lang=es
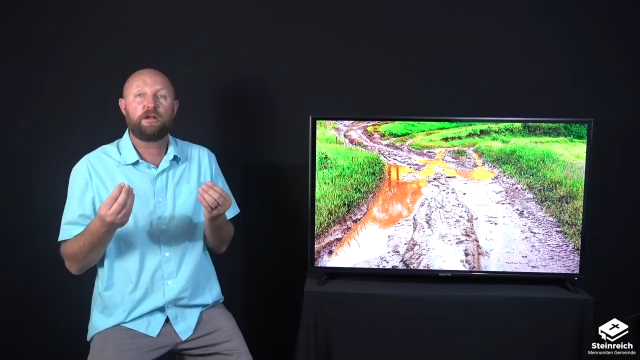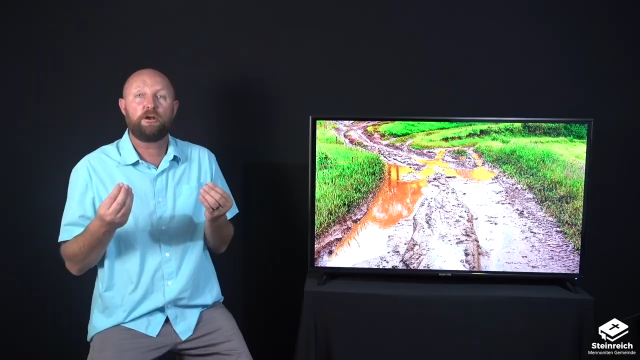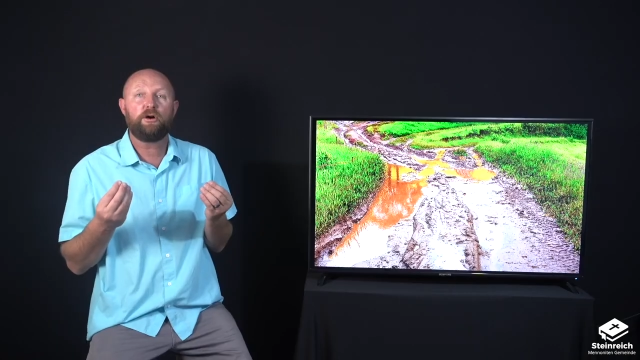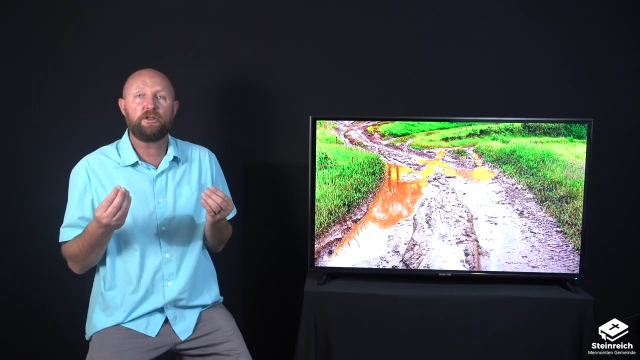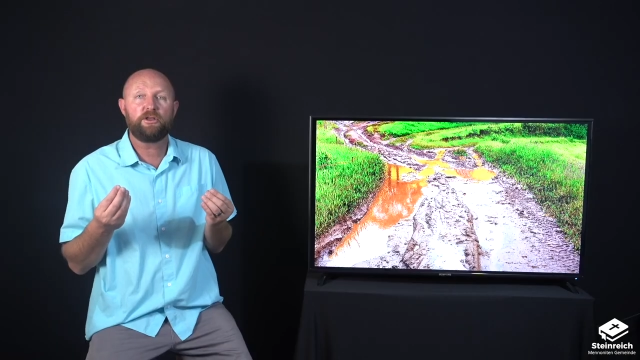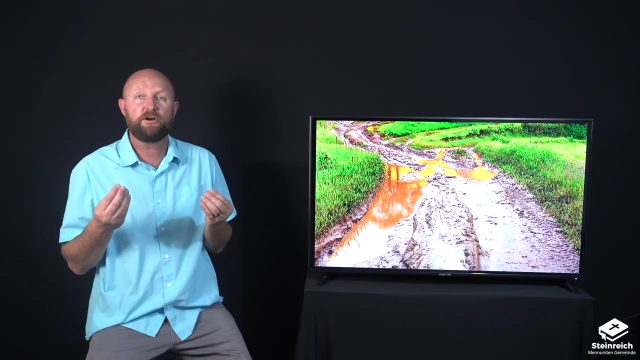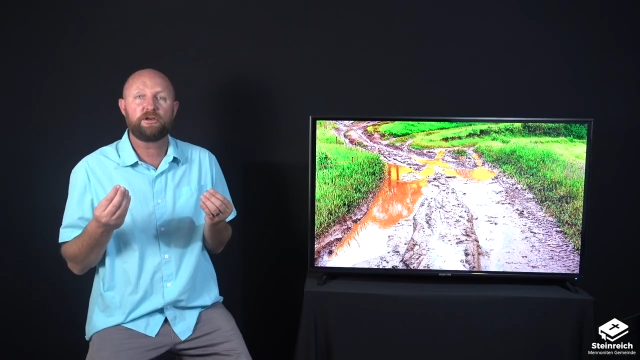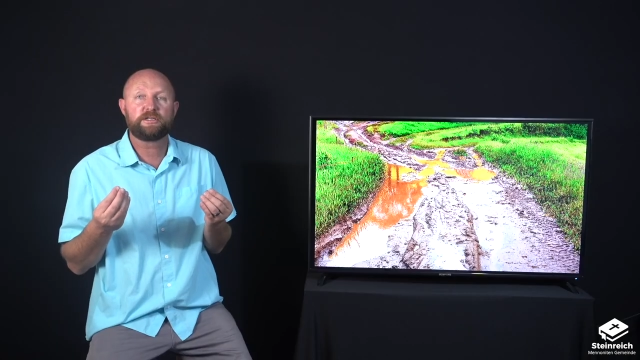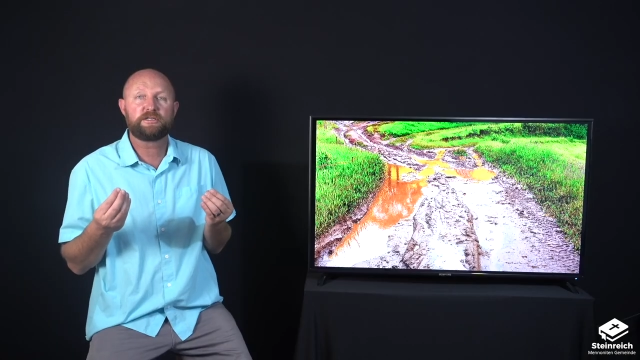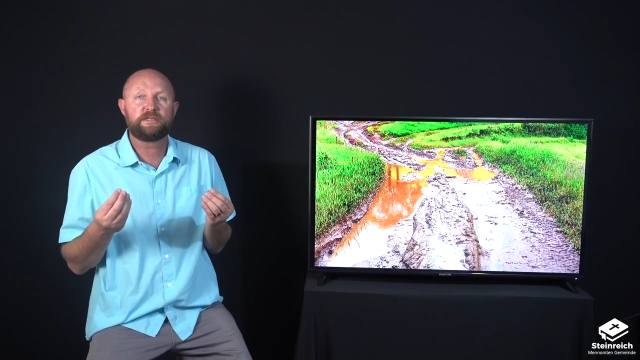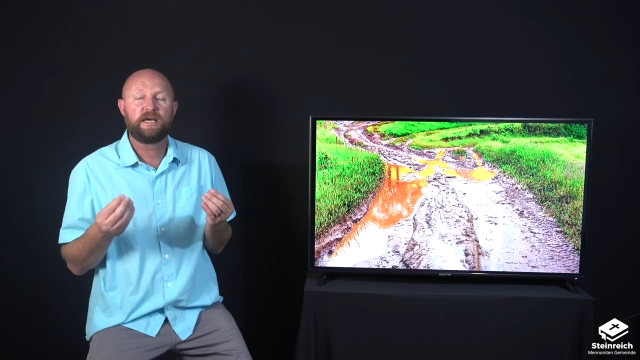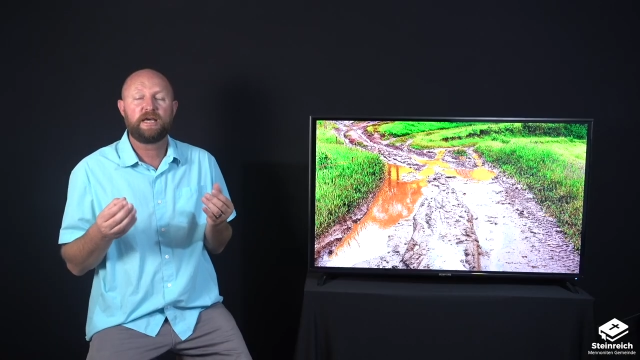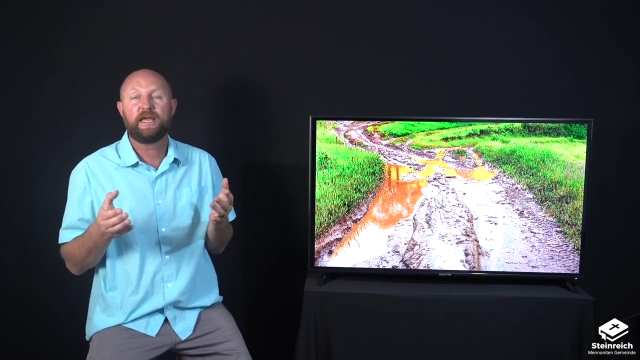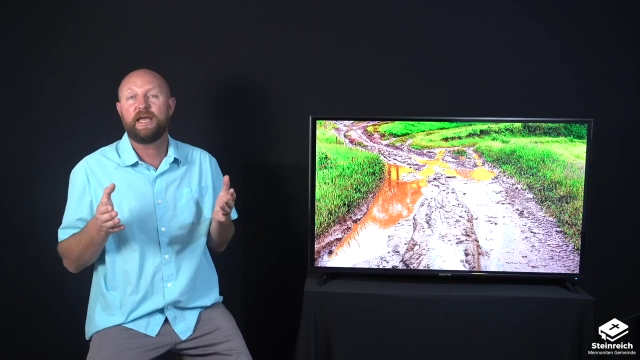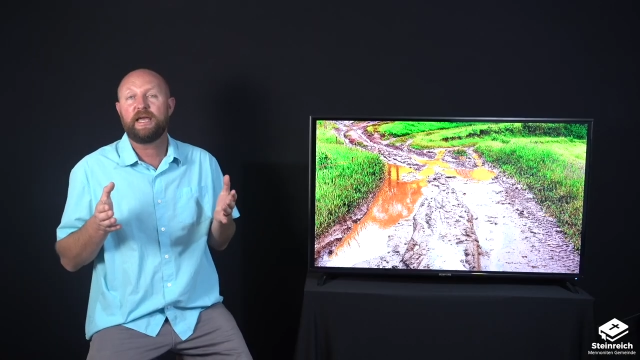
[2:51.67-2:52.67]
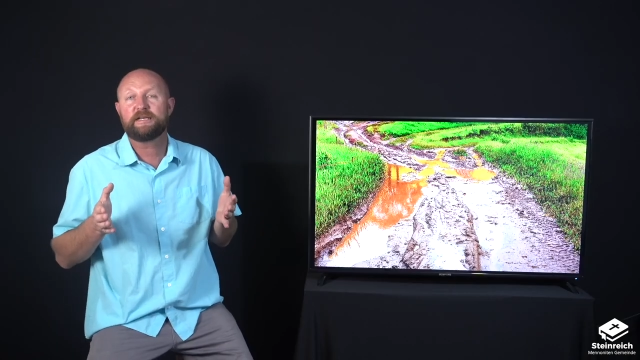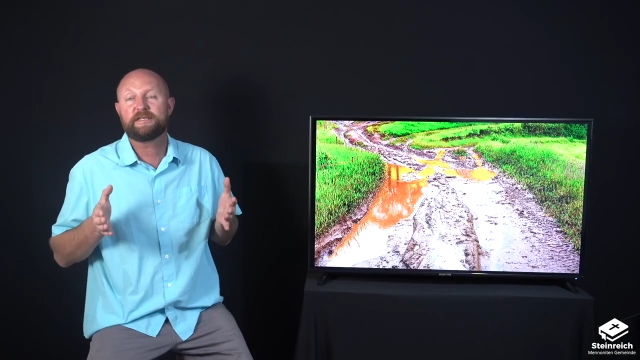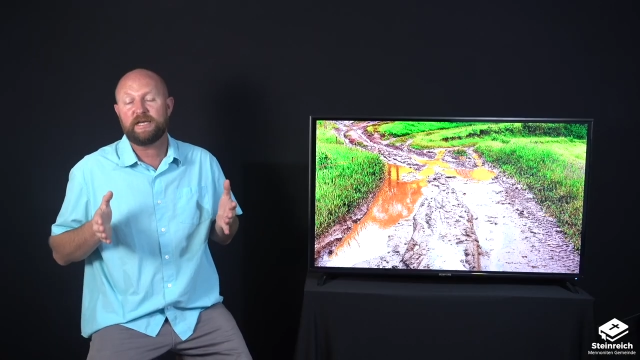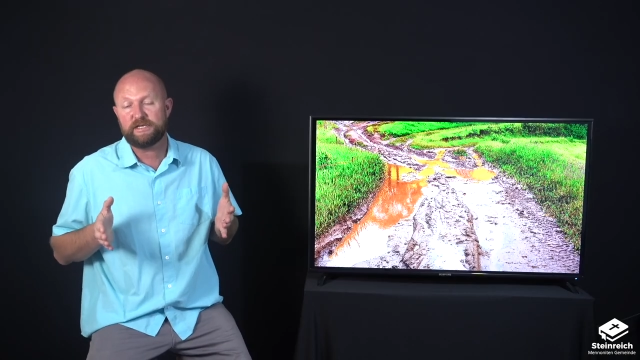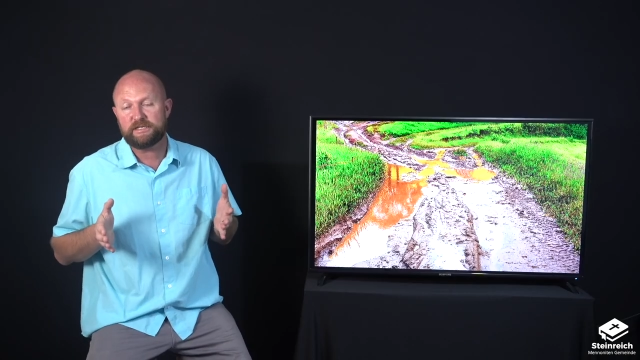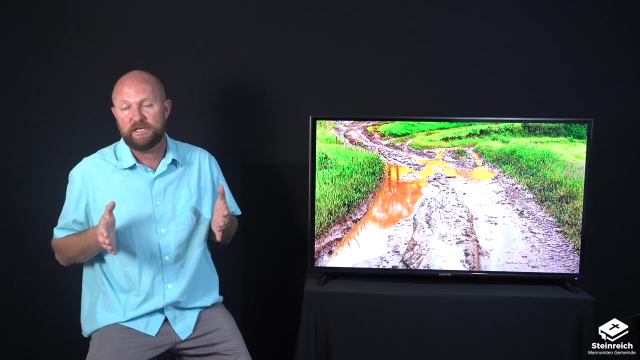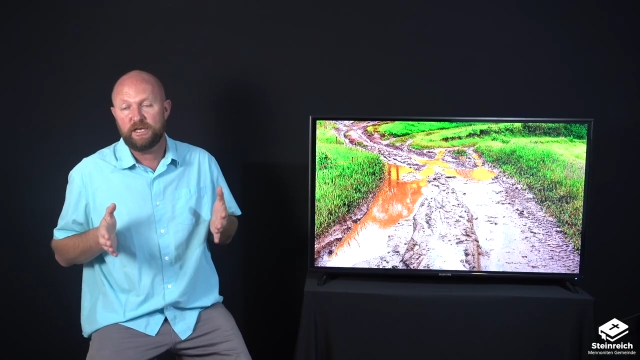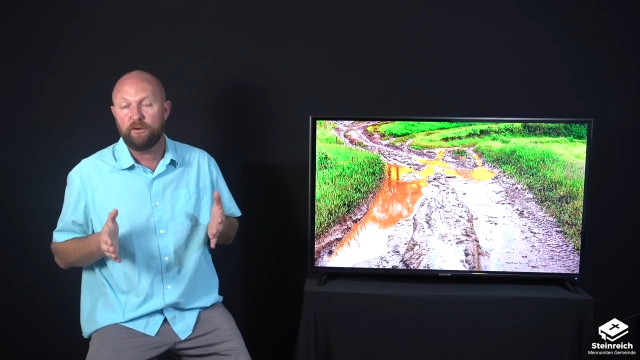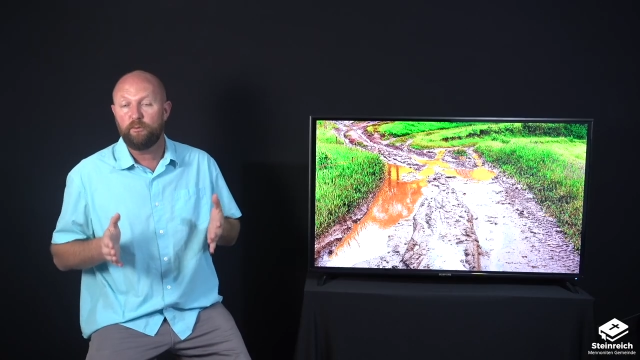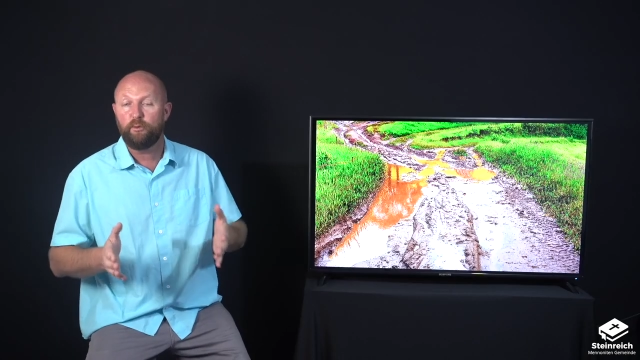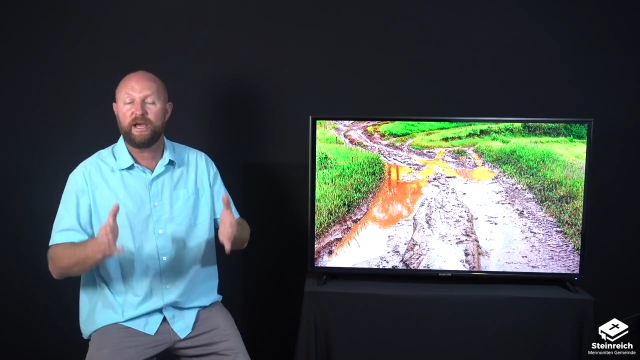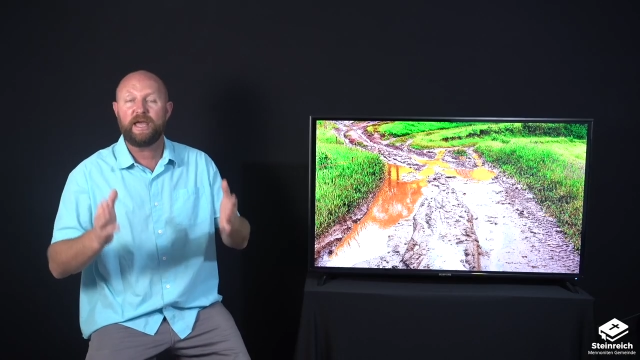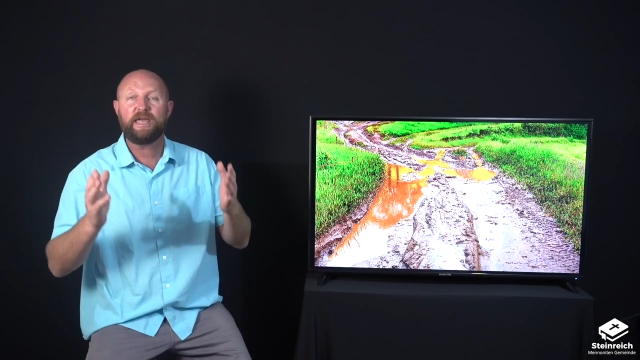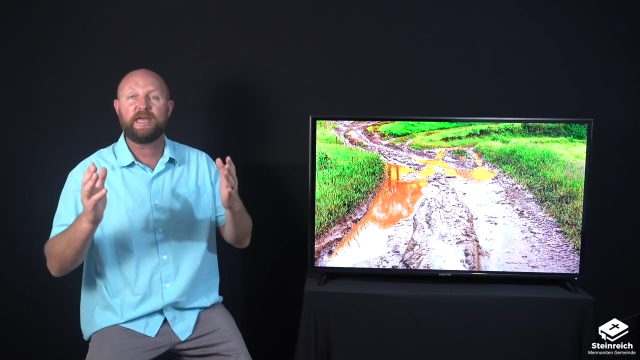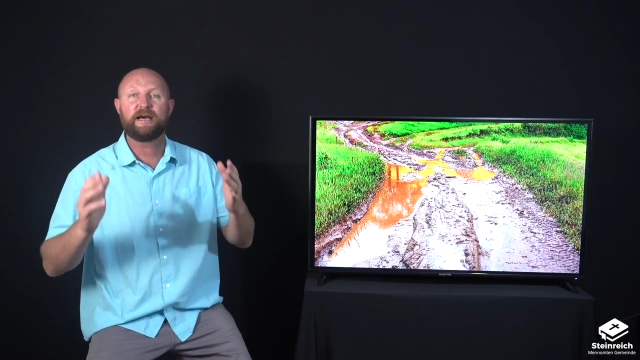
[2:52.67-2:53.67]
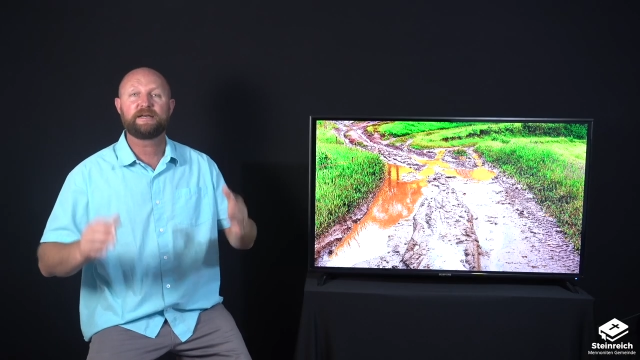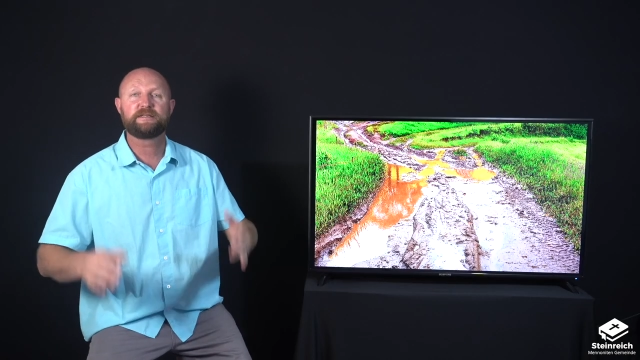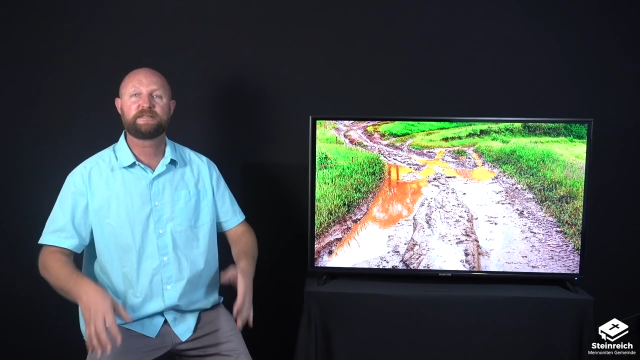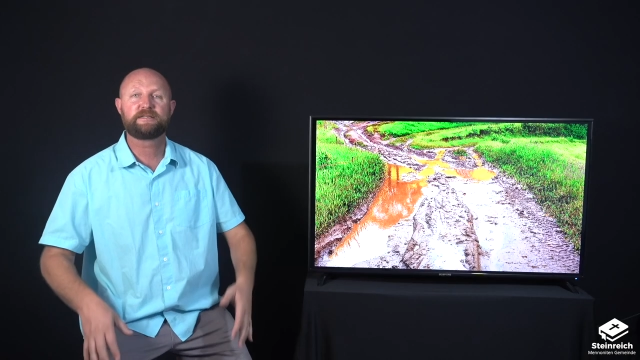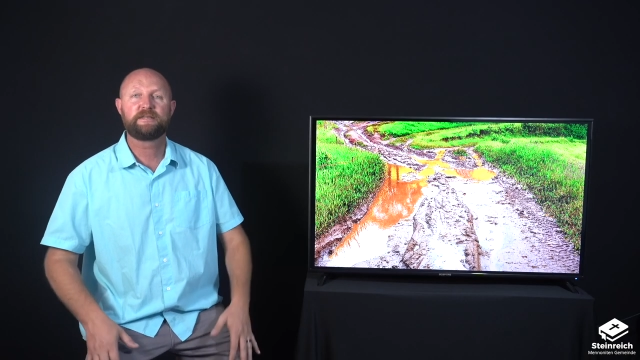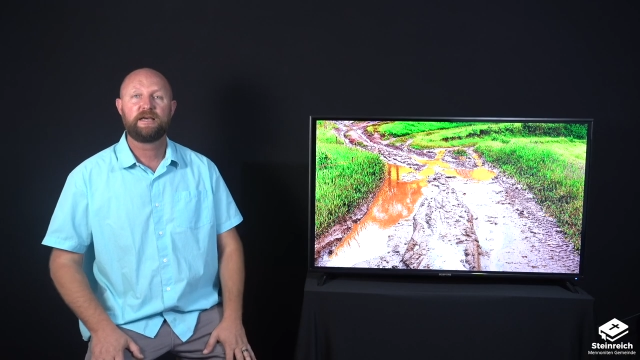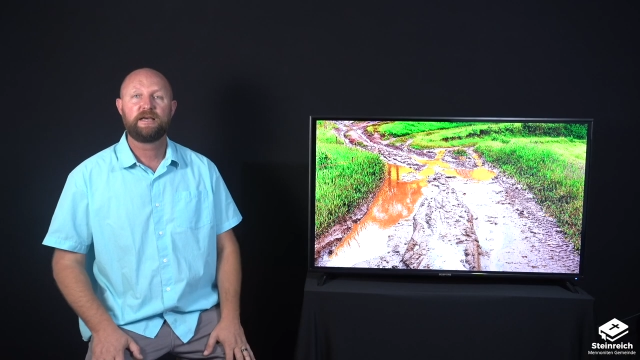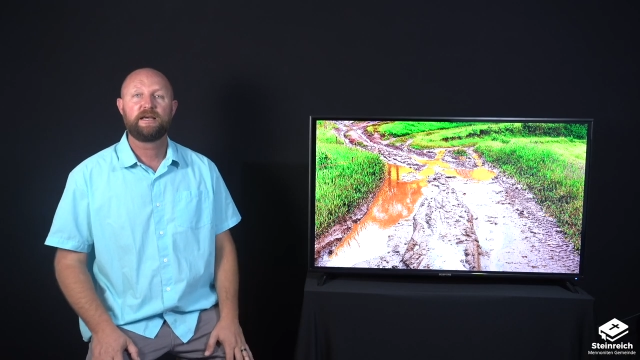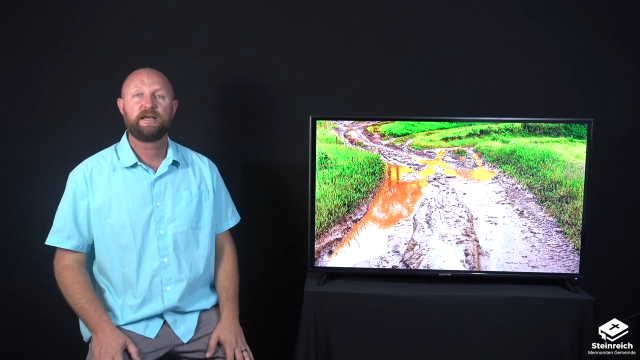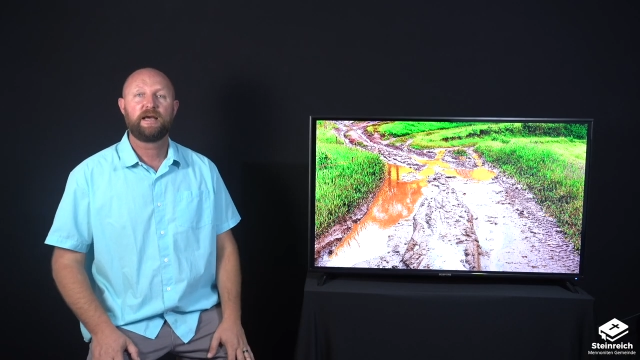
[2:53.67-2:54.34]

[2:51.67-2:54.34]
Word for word: lodos, esas huellas